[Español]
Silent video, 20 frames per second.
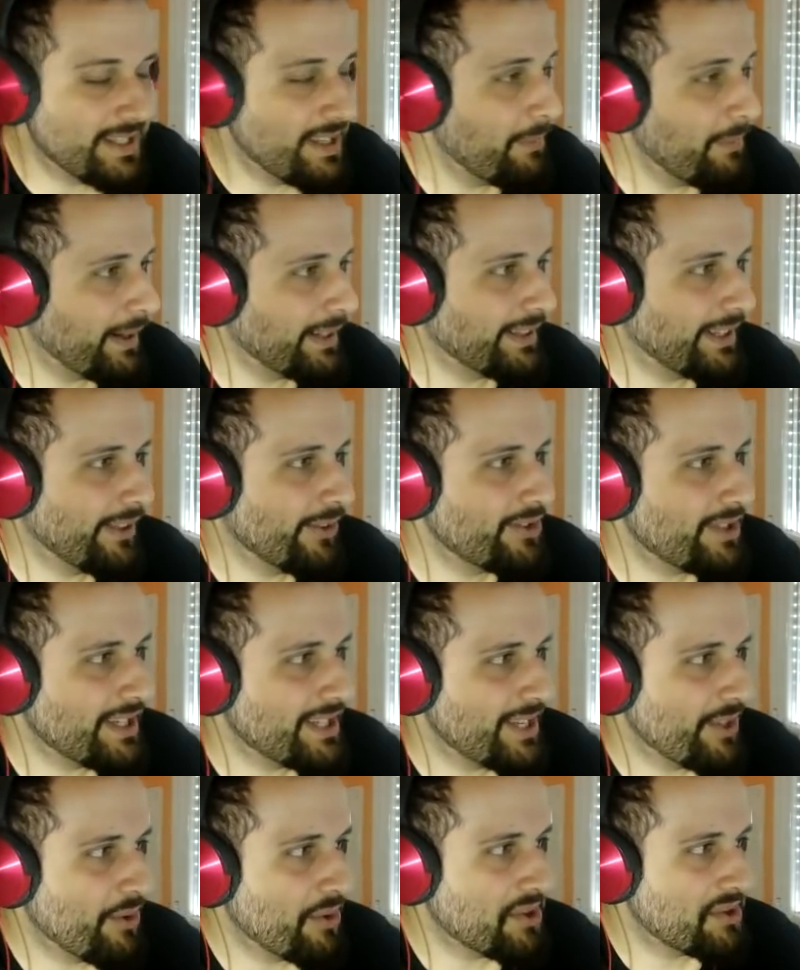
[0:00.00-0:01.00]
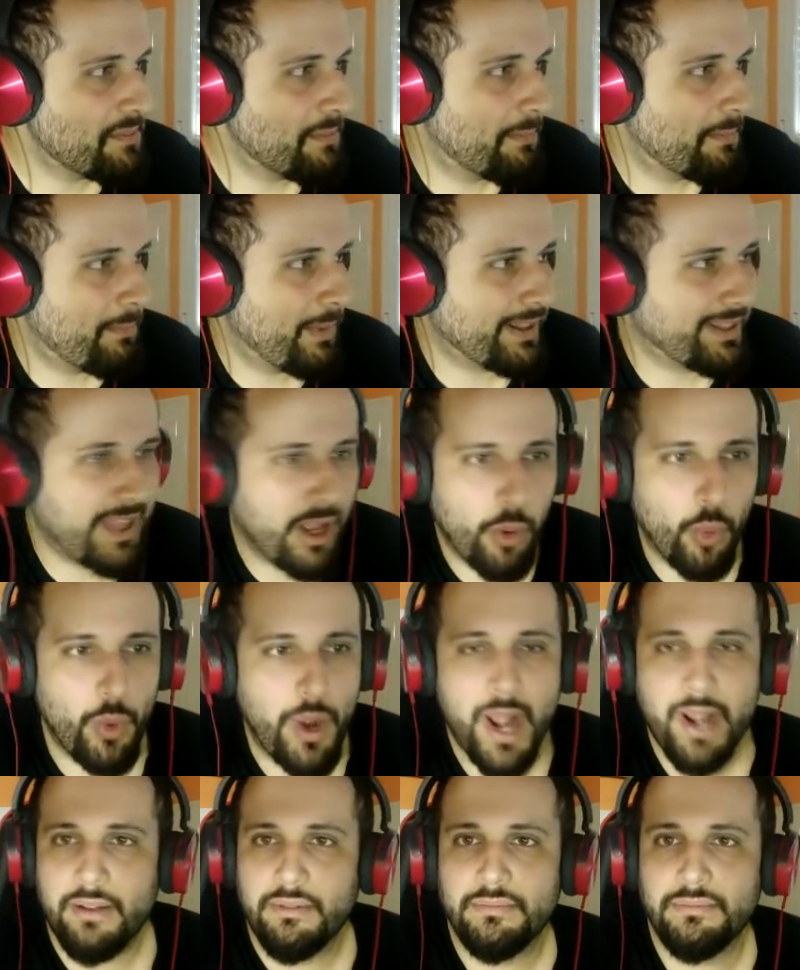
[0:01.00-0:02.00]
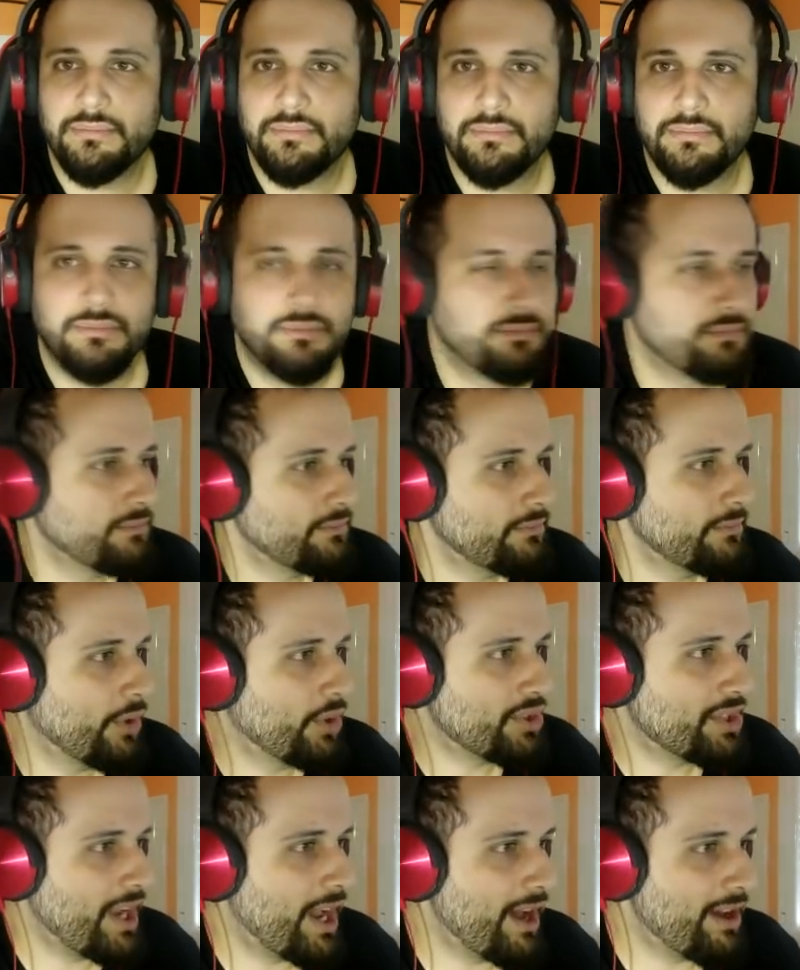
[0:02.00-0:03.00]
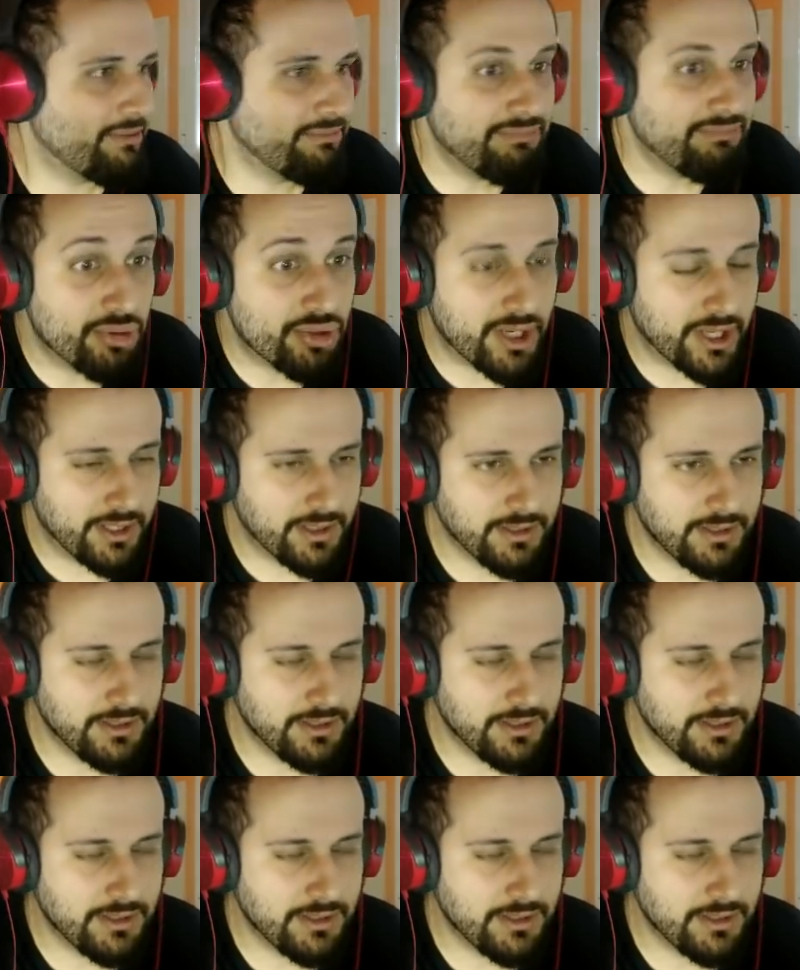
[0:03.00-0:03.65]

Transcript: Este partido está siendo espectacular. O sea, no sé.